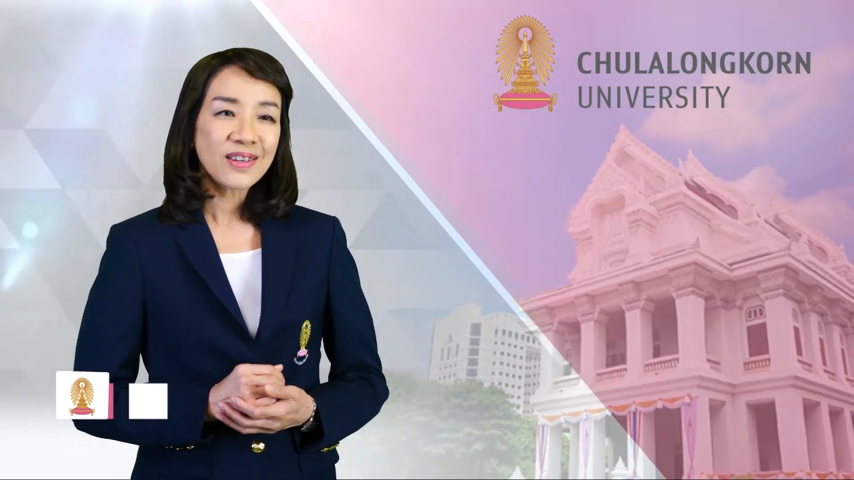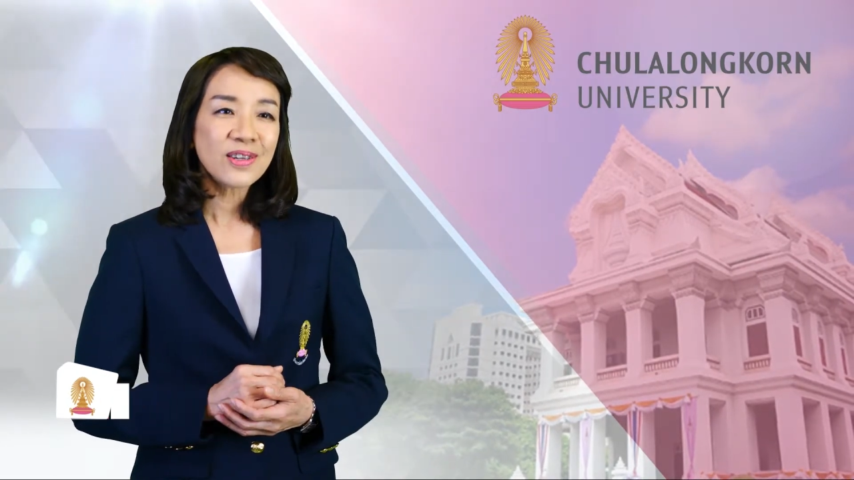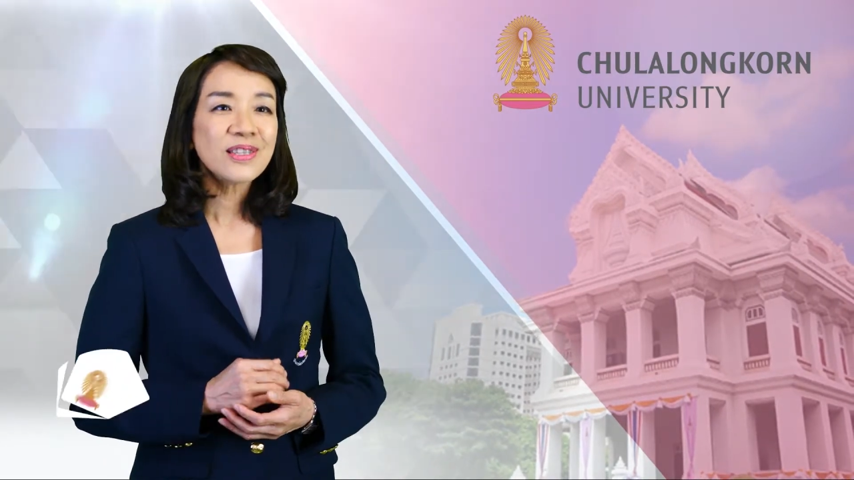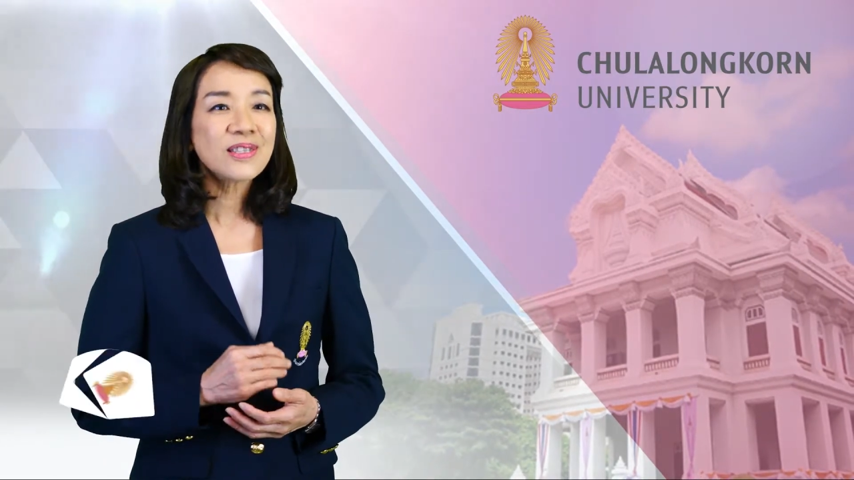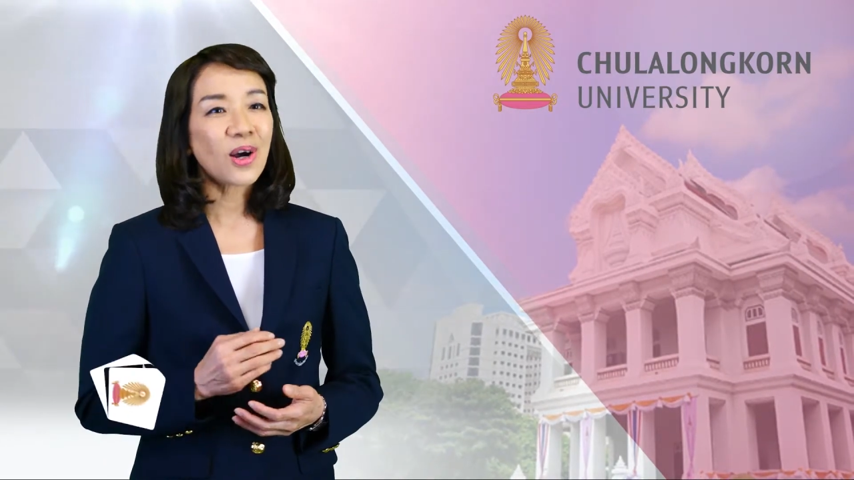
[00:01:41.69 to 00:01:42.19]

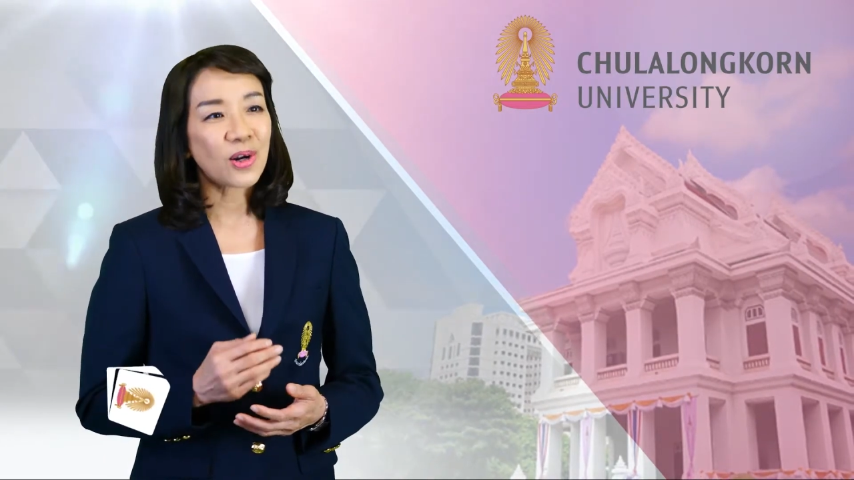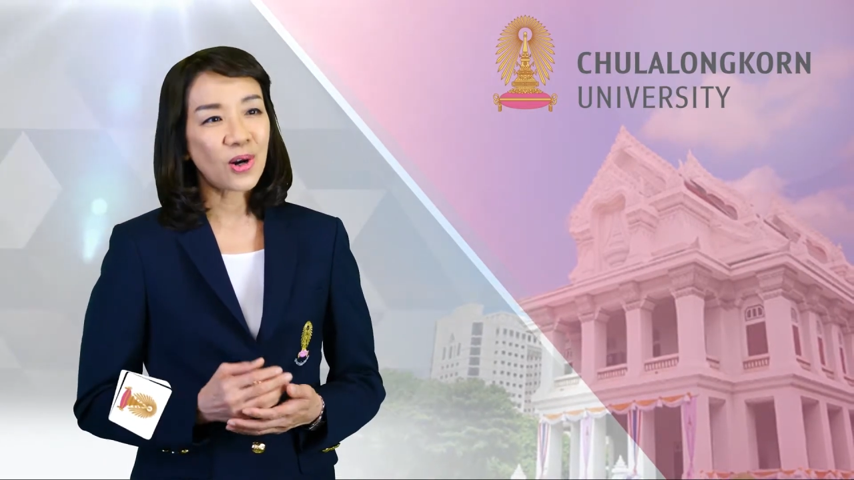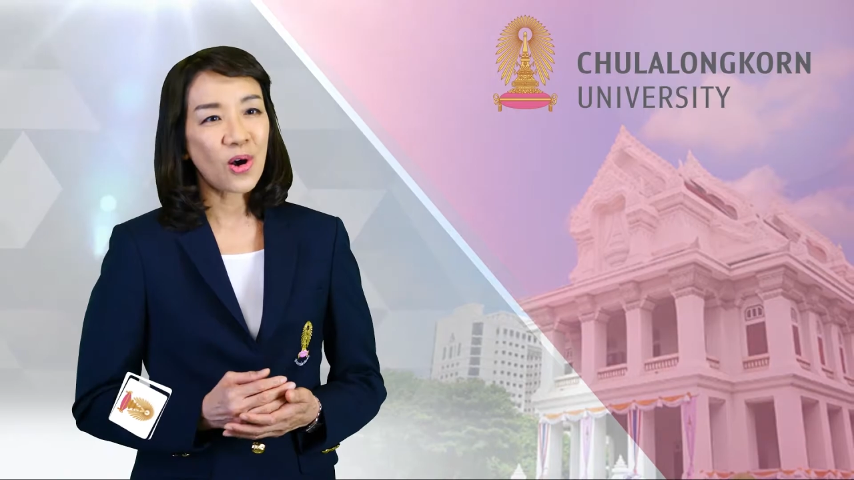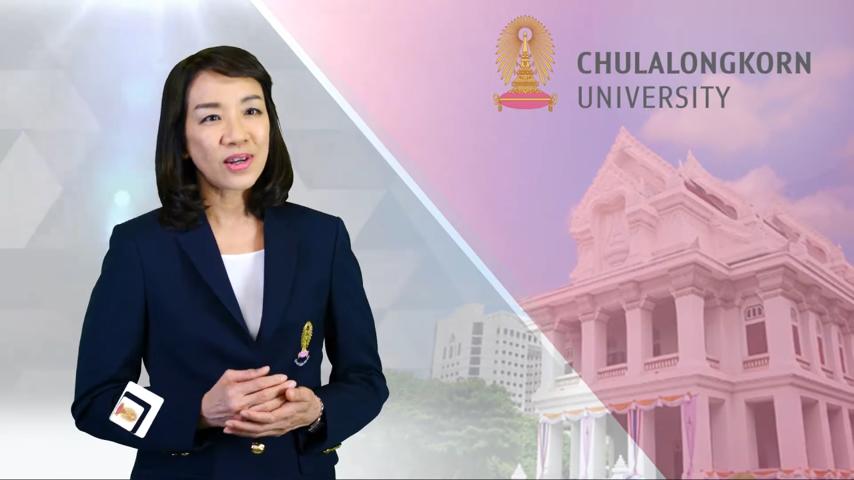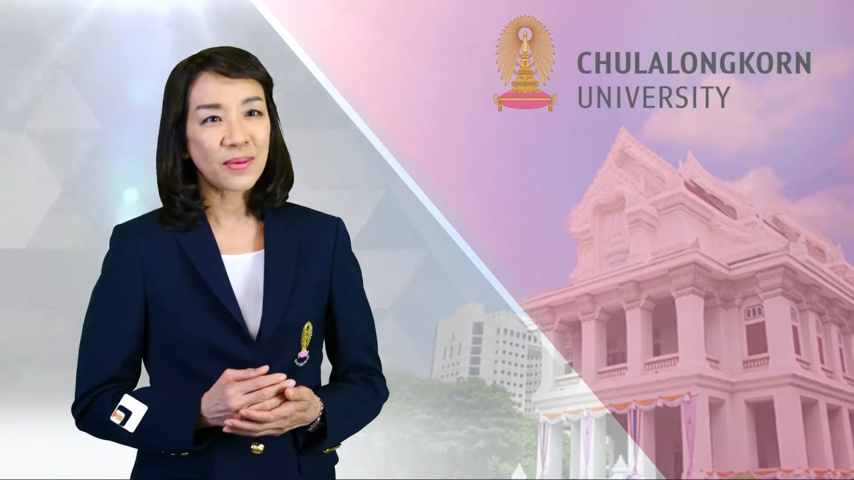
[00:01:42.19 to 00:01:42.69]
ก็จะสอด
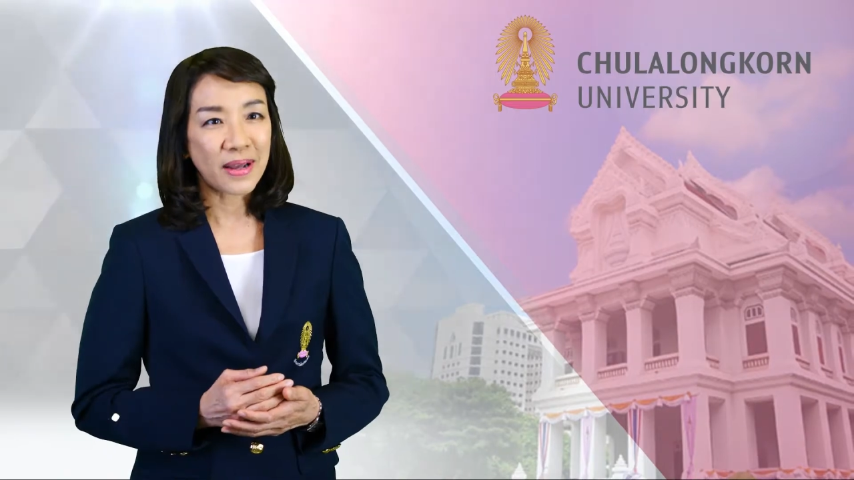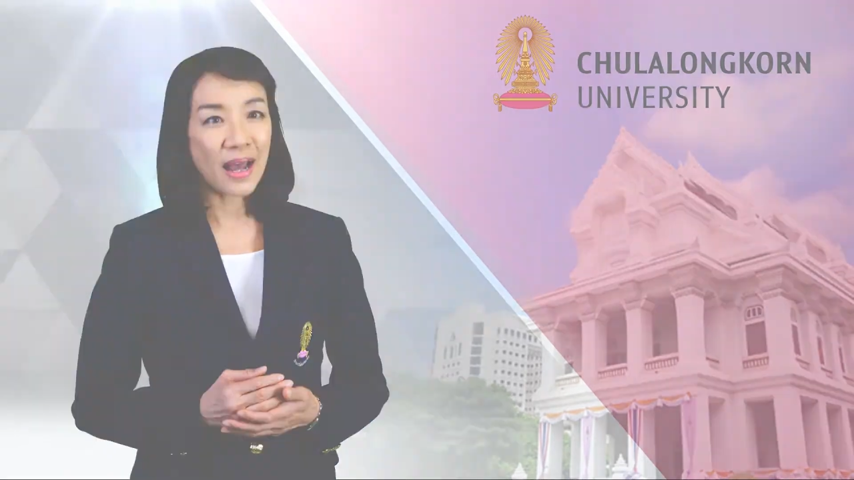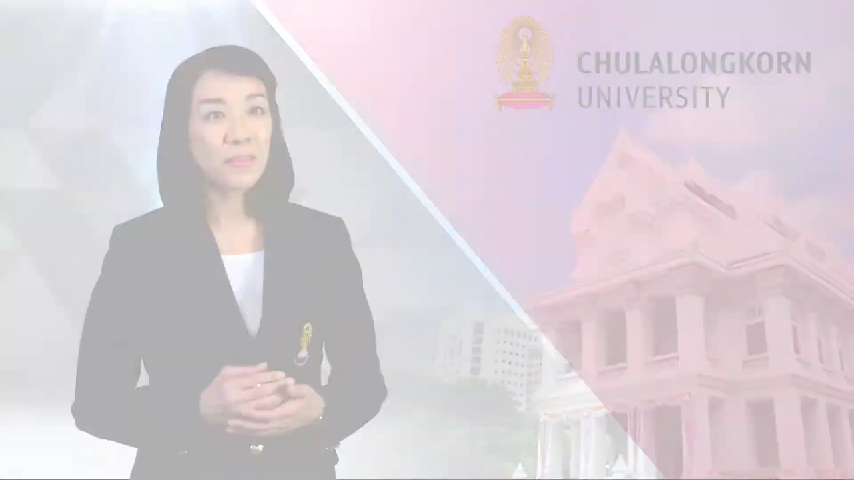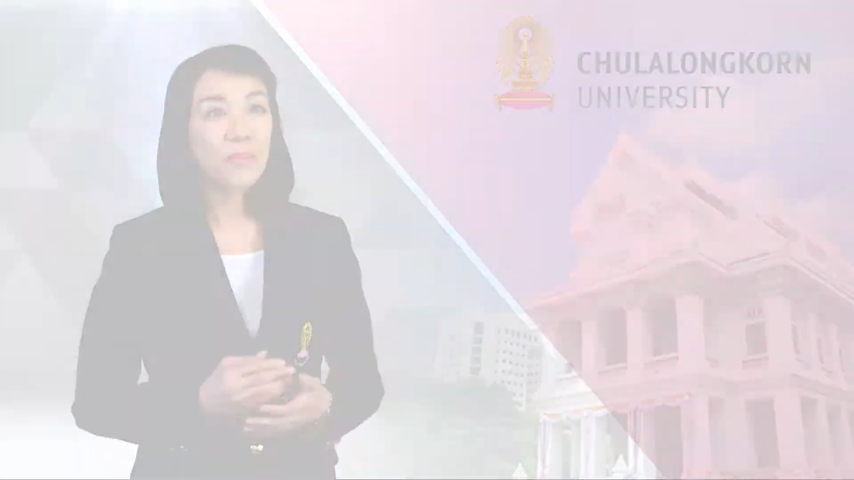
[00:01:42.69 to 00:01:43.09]
คล้องกับการ